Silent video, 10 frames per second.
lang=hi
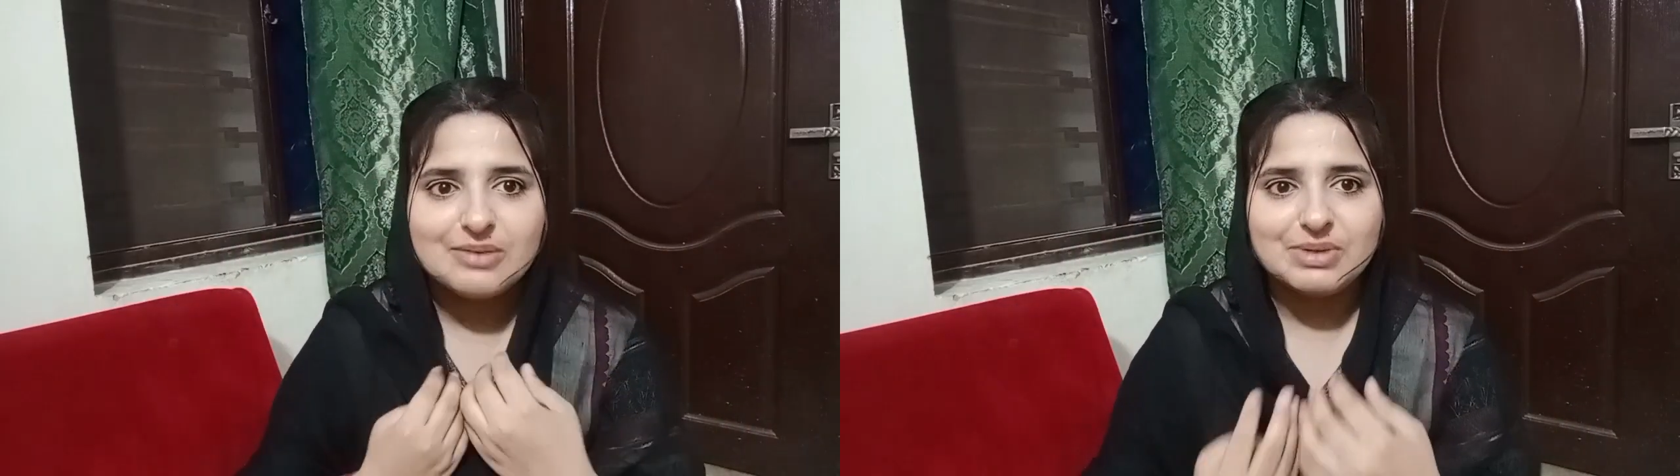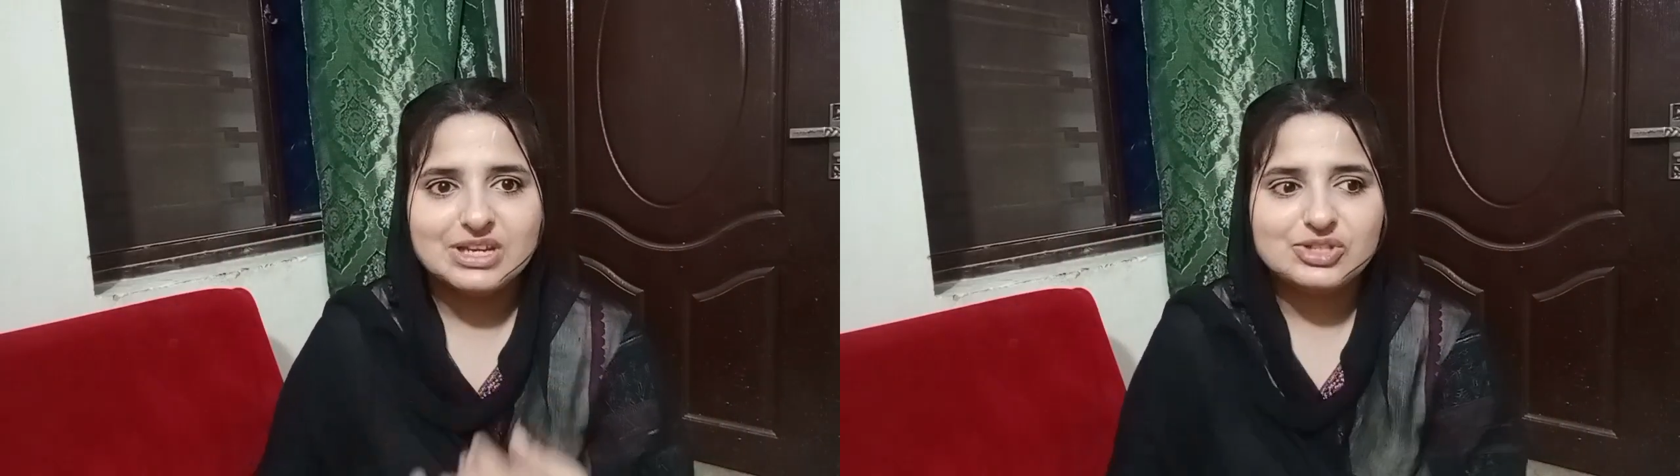
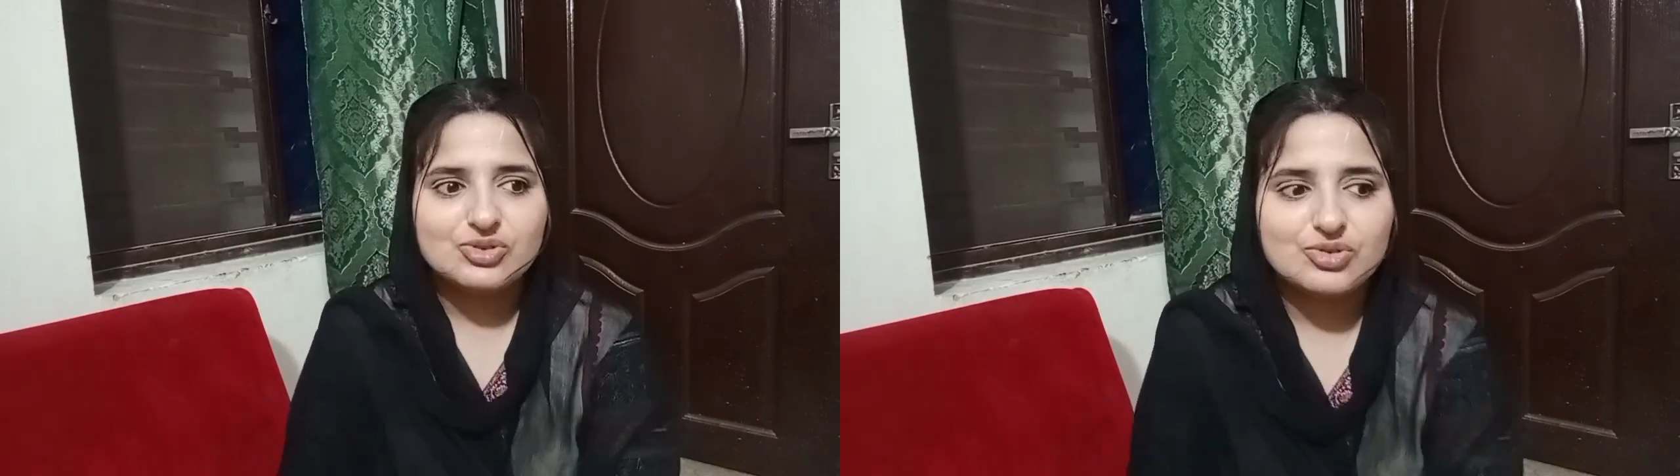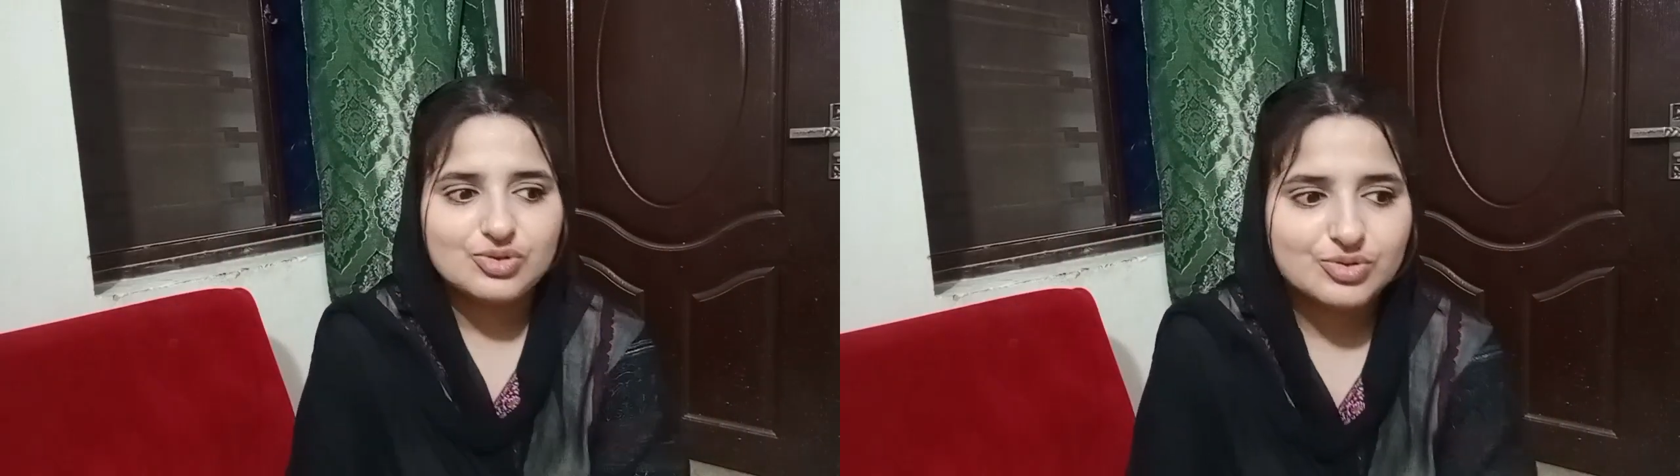मेरी
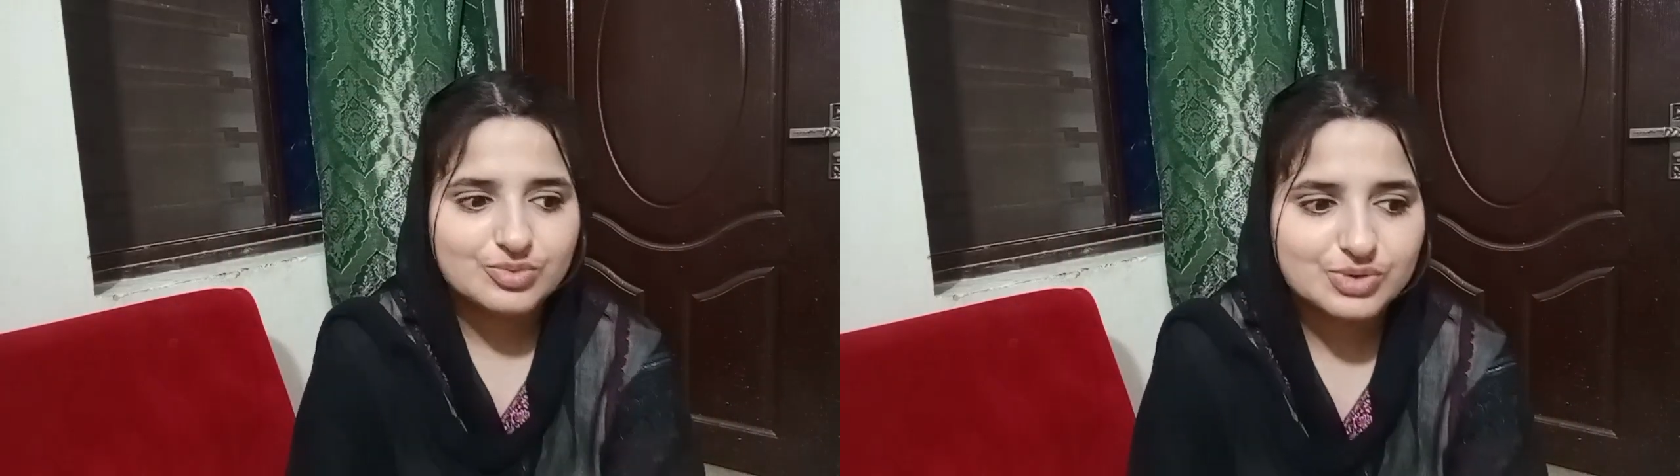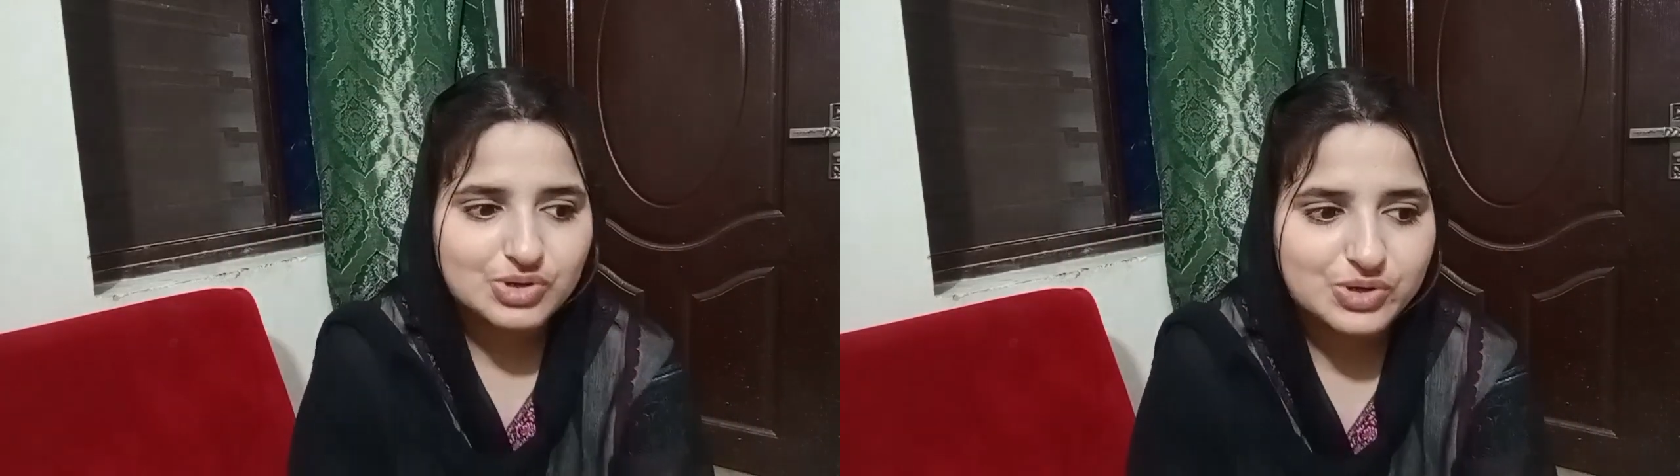जो
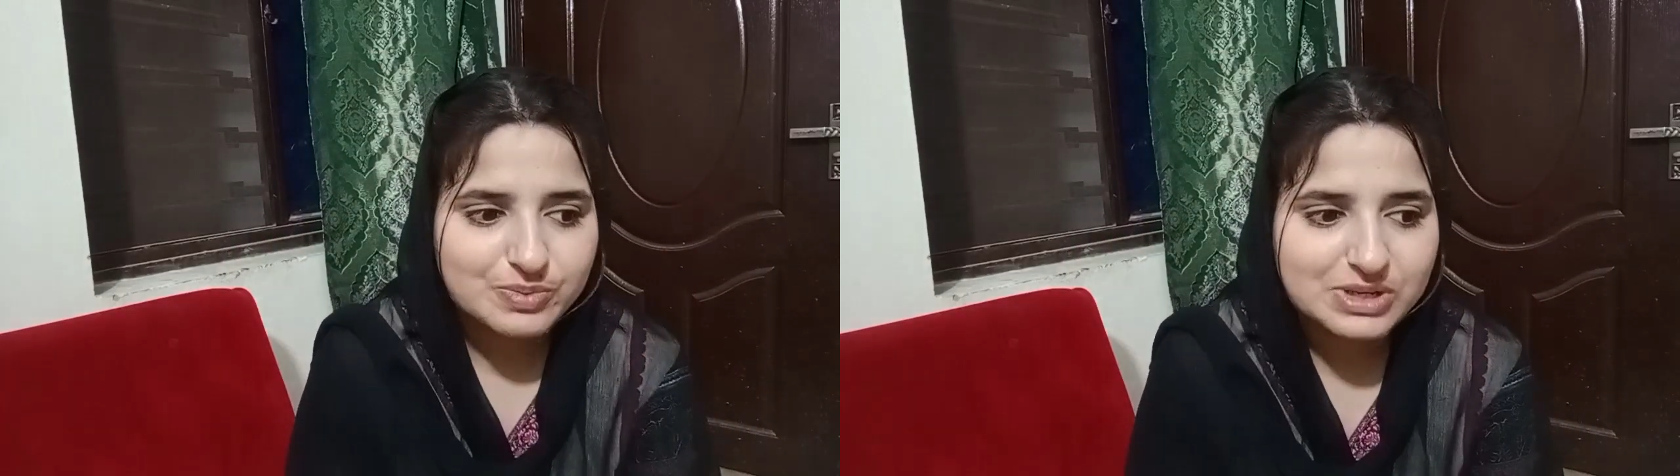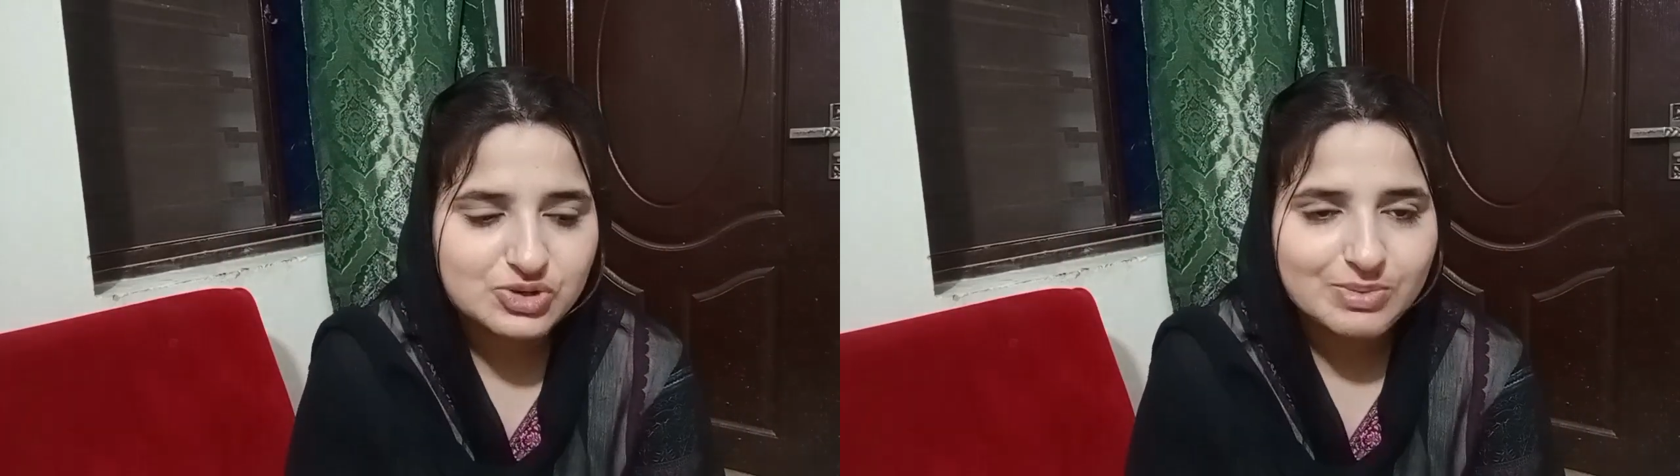यूट्यूब
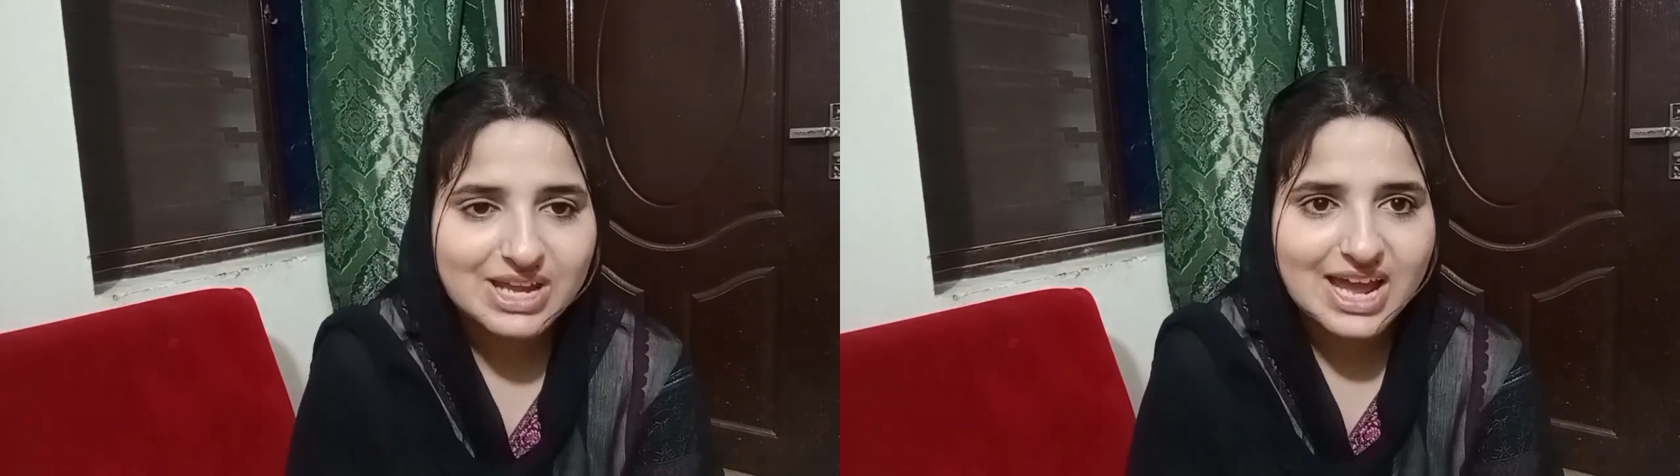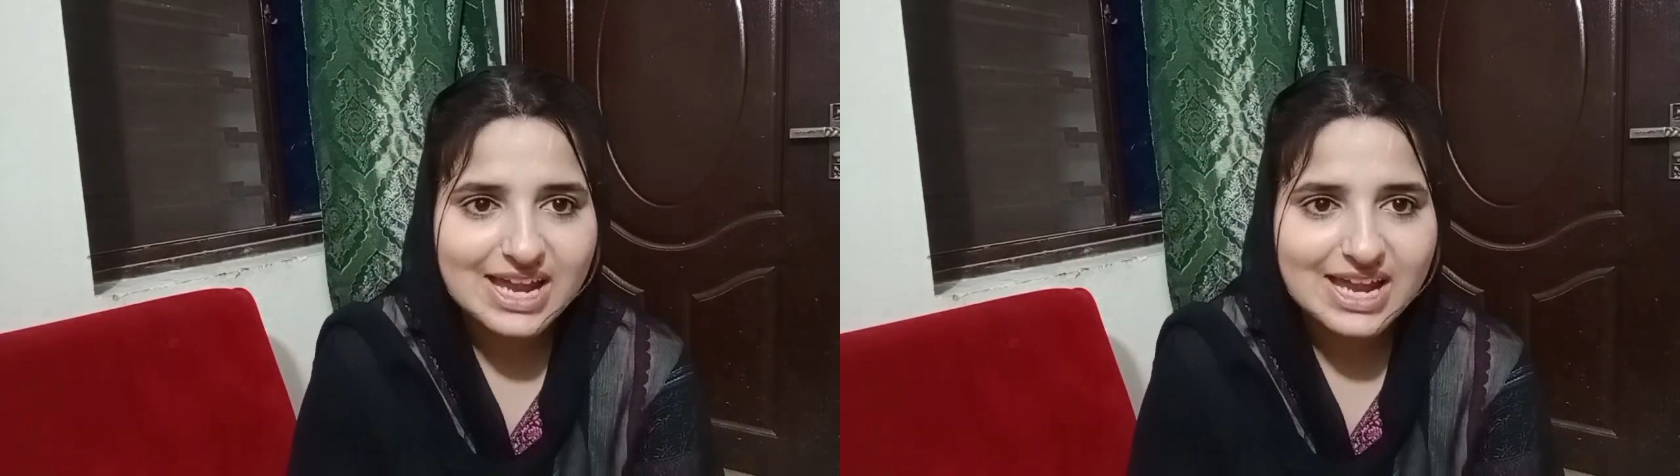के जो मेरे